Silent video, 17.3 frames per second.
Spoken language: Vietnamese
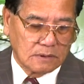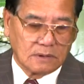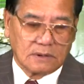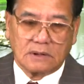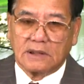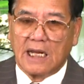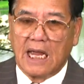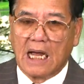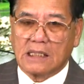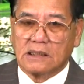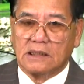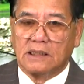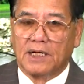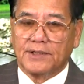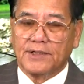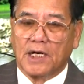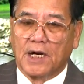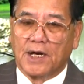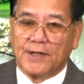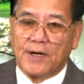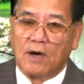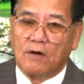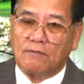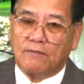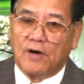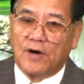nhà cửa nó ở
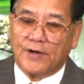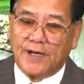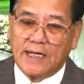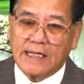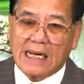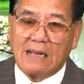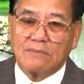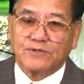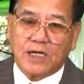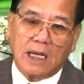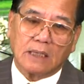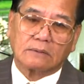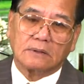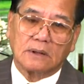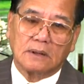đâu và họ đến khám xét.